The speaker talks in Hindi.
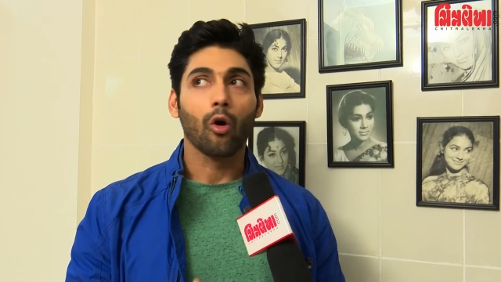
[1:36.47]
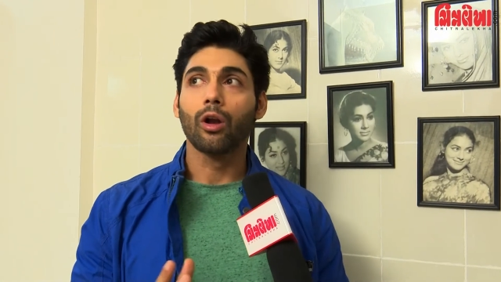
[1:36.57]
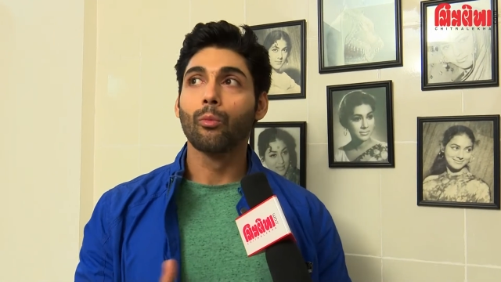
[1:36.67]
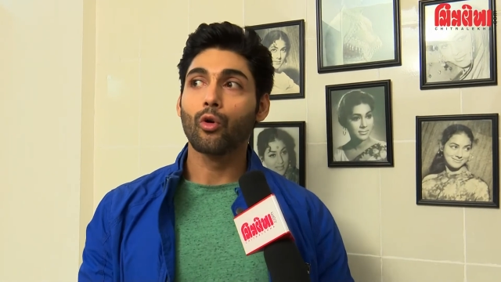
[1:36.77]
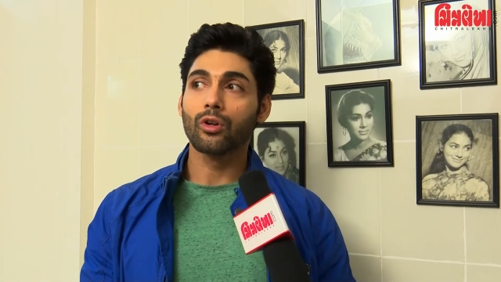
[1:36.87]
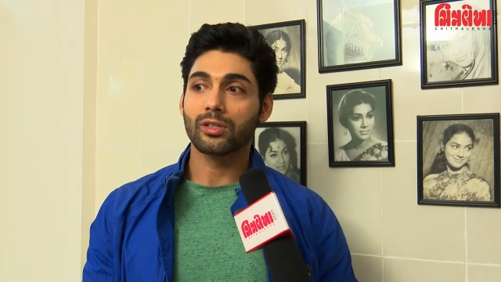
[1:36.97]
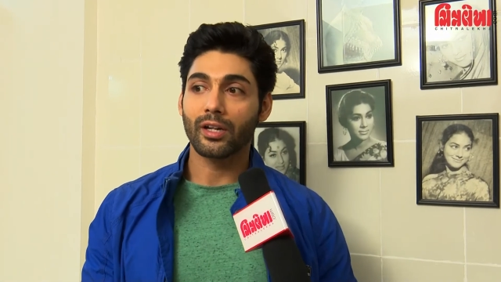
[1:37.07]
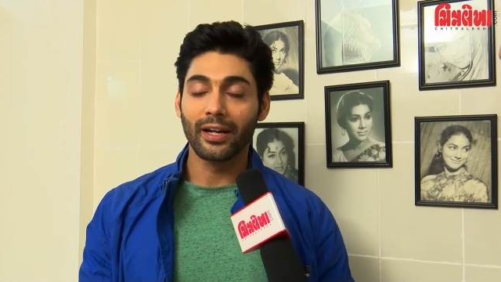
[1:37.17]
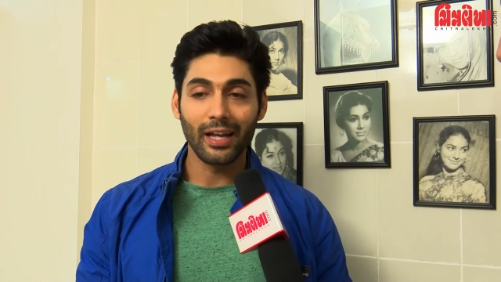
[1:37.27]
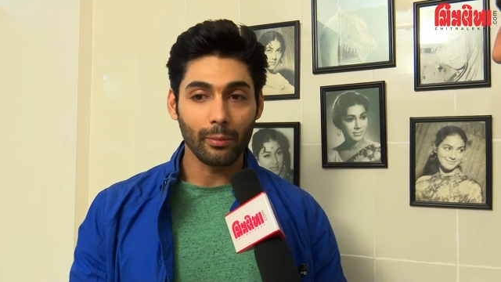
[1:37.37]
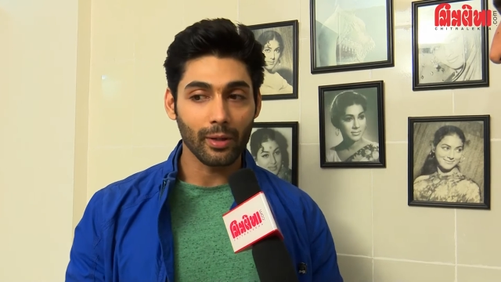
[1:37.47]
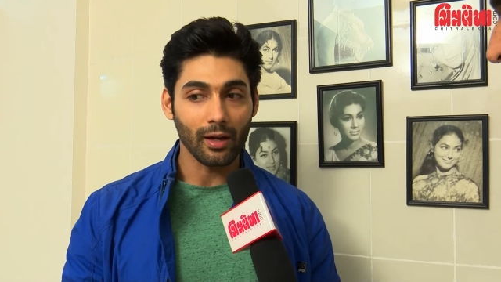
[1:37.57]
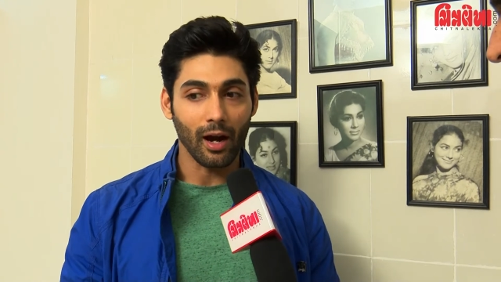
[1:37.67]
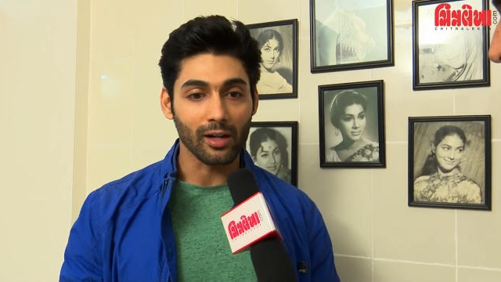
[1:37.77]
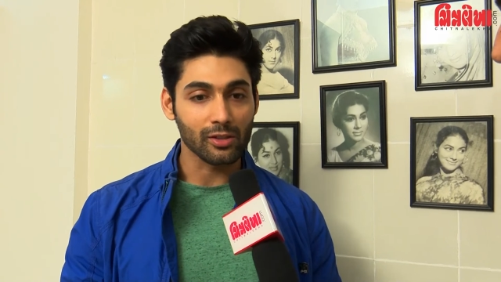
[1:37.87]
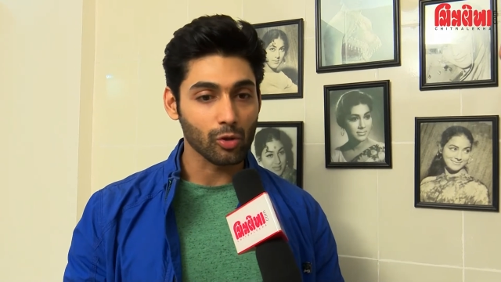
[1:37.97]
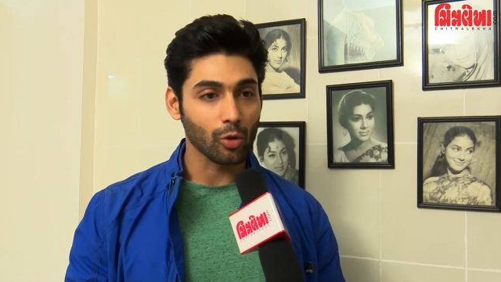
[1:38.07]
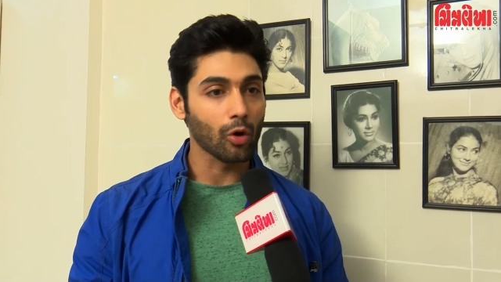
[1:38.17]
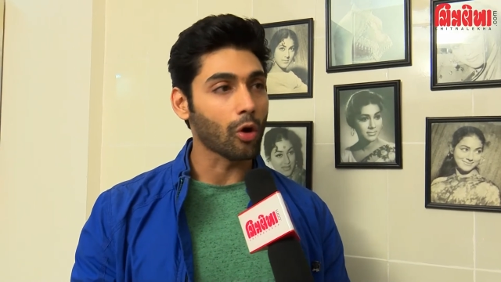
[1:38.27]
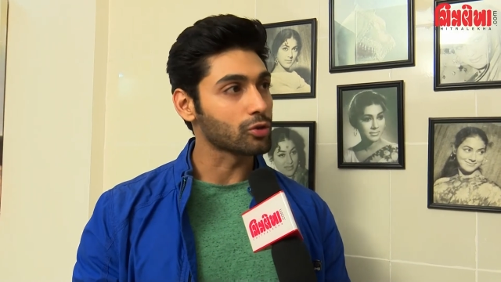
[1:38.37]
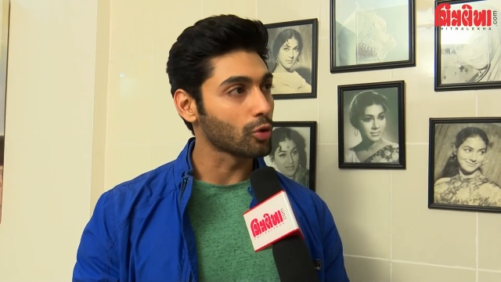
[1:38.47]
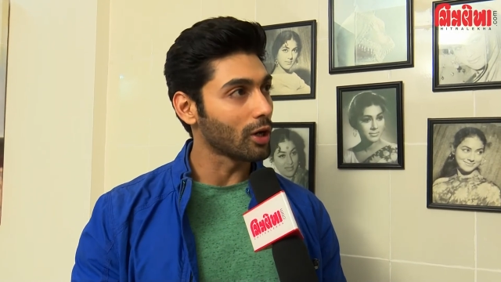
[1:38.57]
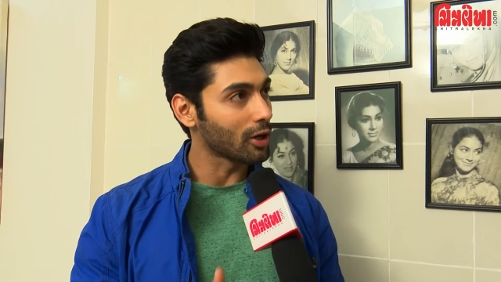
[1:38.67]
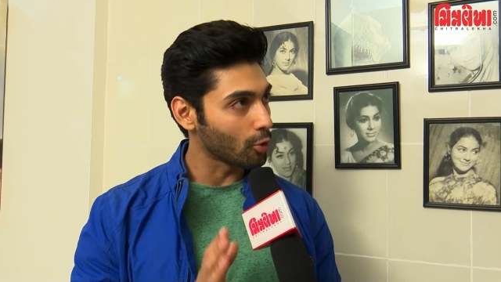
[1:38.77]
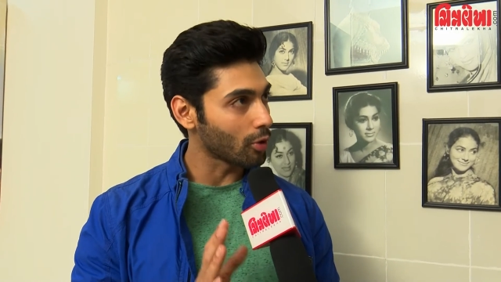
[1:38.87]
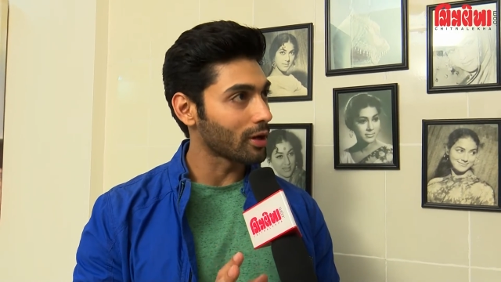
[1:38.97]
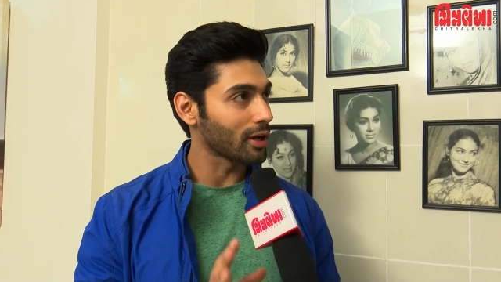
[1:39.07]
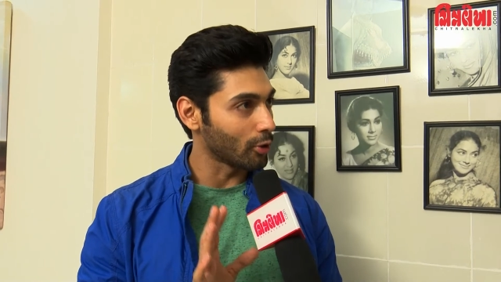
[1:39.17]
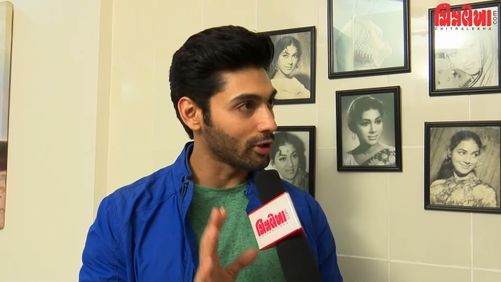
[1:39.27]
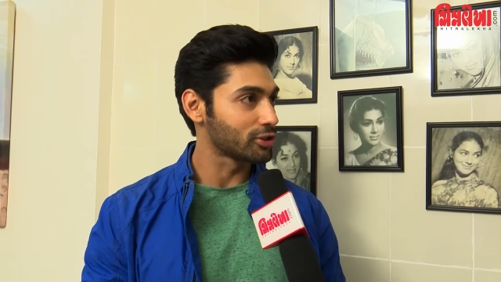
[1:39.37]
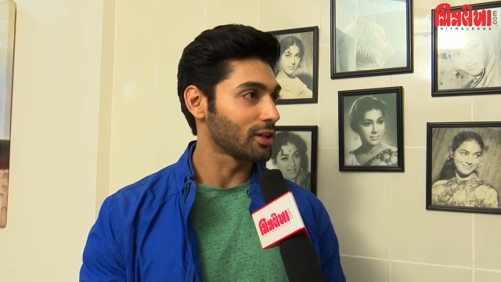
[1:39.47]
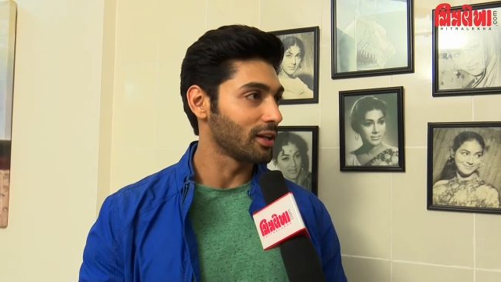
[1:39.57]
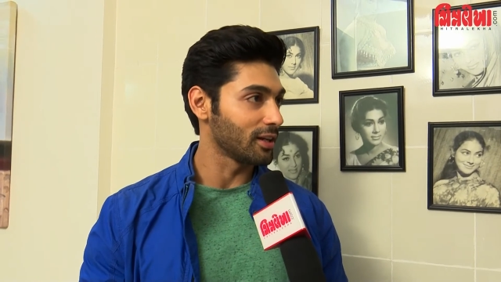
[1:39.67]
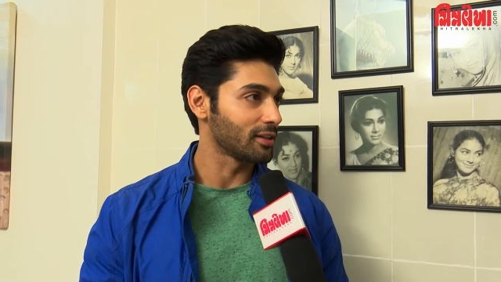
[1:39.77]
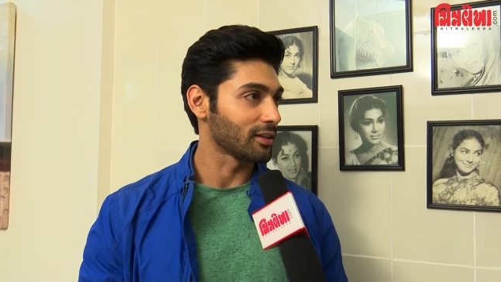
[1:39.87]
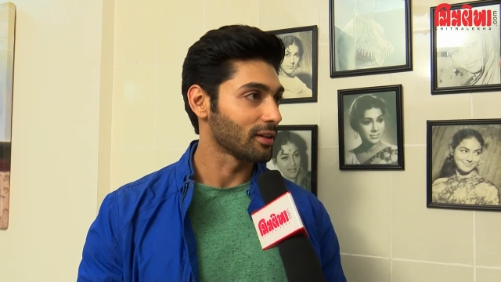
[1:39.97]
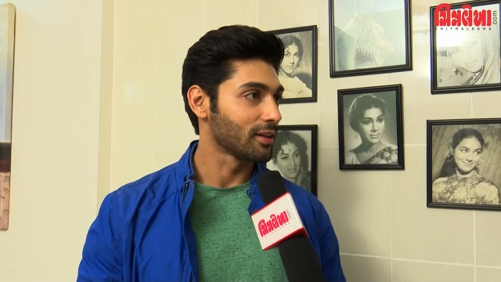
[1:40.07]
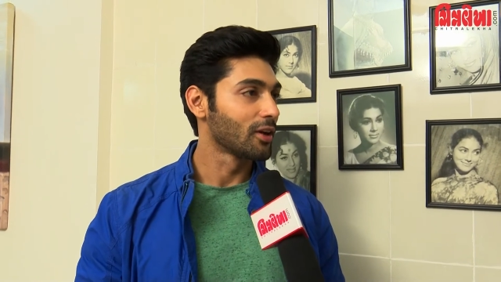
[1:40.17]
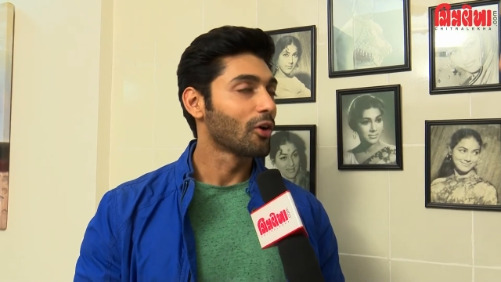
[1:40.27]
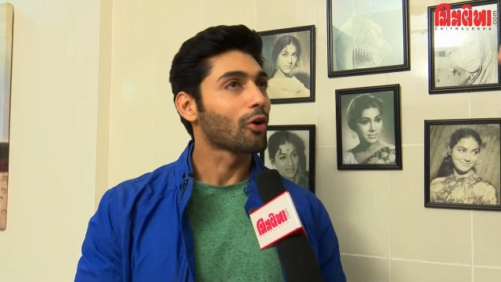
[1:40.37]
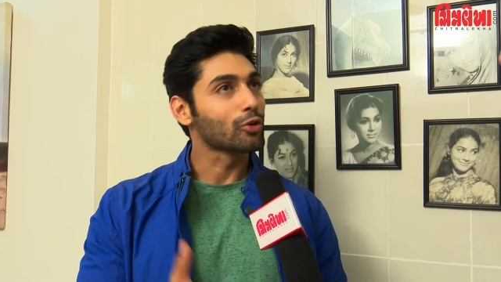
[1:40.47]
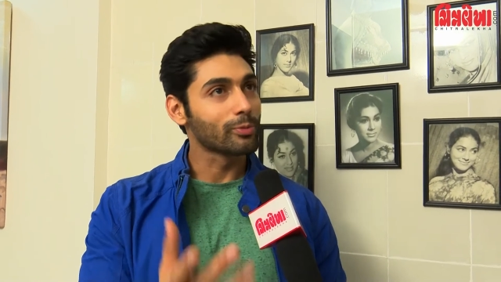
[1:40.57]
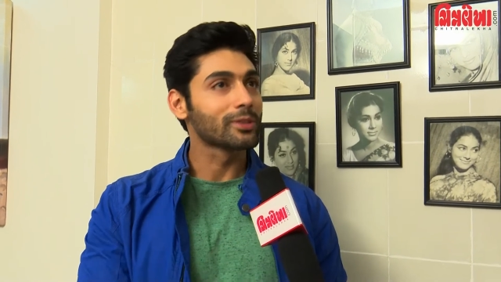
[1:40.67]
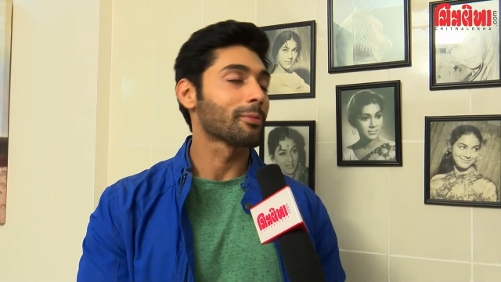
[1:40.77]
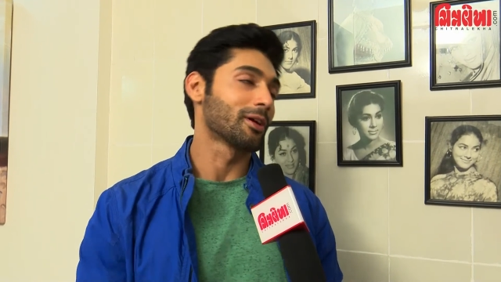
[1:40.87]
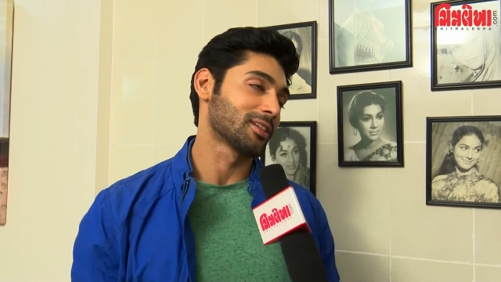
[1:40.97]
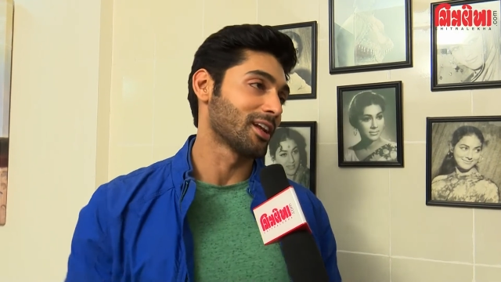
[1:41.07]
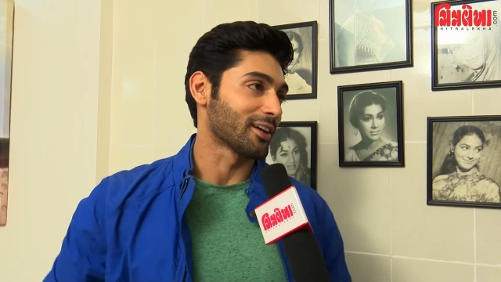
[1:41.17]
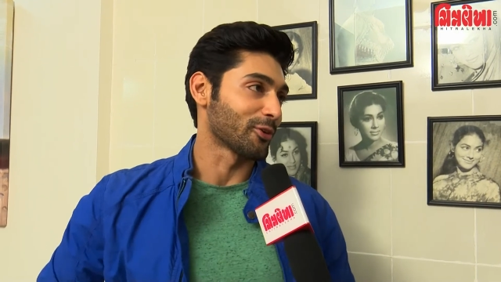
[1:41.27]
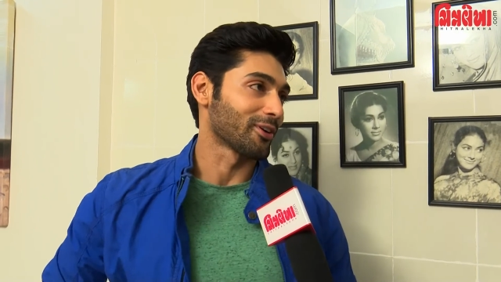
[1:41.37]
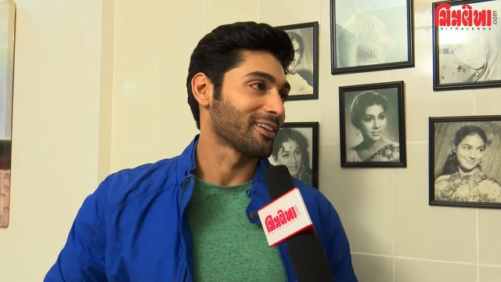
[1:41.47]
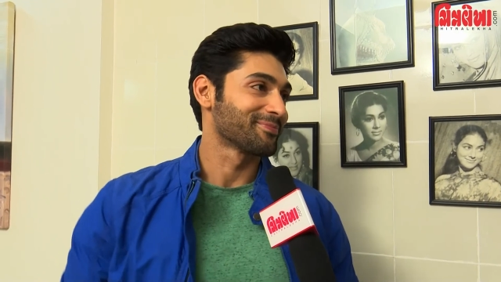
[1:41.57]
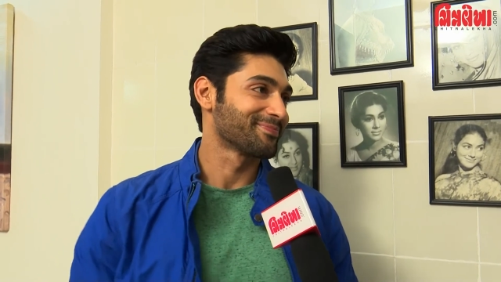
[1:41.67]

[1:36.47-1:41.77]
ऑलमोस्ट इंडिया में 800-900 लड़कों के ऑडिशन लिए थे और उसमें से मैं सेलेक्ट हो गया